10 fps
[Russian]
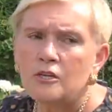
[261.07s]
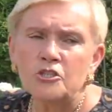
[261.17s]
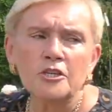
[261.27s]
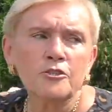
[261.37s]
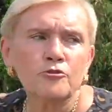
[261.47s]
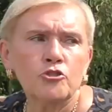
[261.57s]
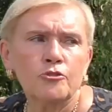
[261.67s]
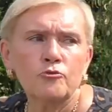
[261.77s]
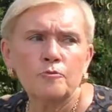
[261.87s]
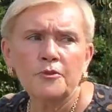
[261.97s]
Сейчас
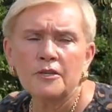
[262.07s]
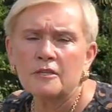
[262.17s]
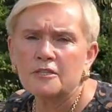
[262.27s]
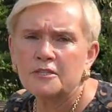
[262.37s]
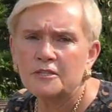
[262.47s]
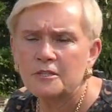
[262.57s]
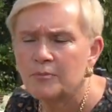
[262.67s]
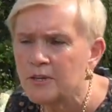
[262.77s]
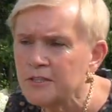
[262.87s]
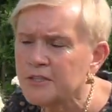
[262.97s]
существуют прекрасные
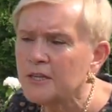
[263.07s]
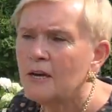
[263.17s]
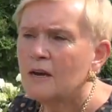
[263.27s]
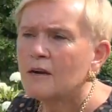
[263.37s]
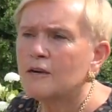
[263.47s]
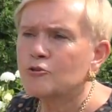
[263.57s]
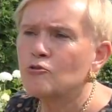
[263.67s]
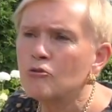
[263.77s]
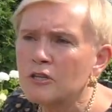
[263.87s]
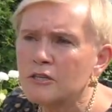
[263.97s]
теплицы,
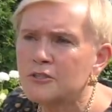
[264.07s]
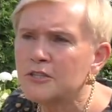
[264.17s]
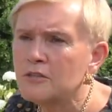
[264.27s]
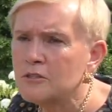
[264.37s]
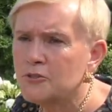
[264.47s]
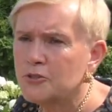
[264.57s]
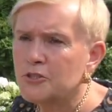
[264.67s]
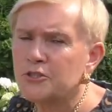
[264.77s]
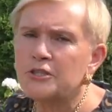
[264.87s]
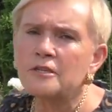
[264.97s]
которые делаются
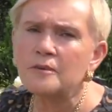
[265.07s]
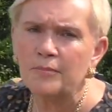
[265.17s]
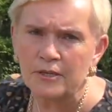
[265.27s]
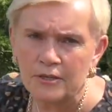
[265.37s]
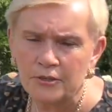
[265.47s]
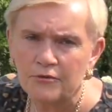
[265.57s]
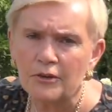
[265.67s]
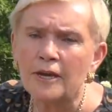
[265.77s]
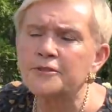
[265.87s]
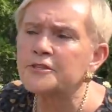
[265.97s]
из стеклопакетов.
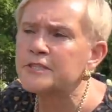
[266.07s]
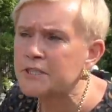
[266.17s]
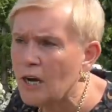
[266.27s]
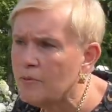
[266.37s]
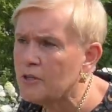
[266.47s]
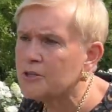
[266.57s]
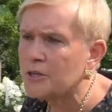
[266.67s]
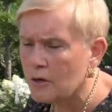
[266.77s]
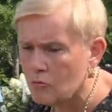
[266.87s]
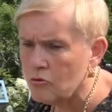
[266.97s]
Это самый
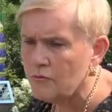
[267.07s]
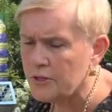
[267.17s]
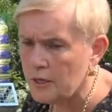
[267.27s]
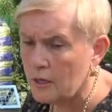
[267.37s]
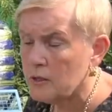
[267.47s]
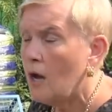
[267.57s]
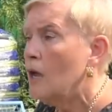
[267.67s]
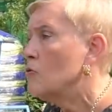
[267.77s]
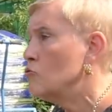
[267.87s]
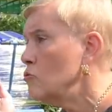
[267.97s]
дорогой вариант.
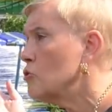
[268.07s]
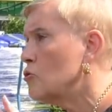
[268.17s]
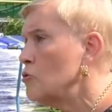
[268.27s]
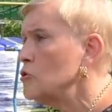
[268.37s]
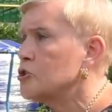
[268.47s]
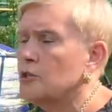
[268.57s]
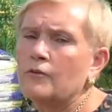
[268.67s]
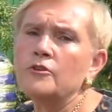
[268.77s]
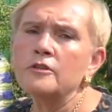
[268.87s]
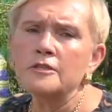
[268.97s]
Ну и он же,
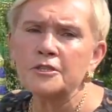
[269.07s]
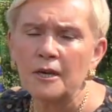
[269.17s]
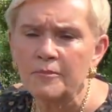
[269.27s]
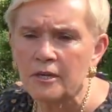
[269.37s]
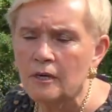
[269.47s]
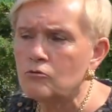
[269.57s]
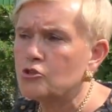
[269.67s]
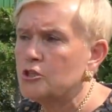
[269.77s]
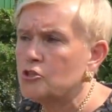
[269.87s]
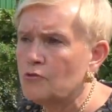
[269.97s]
наверное, самый
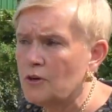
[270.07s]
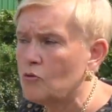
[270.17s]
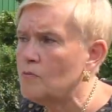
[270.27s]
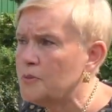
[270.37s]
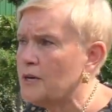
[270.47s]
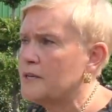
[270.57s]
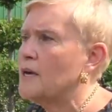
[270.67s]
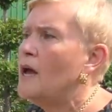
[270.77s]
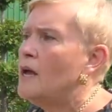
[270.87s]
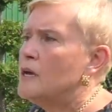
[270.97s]
хороший. Еще в каком плане?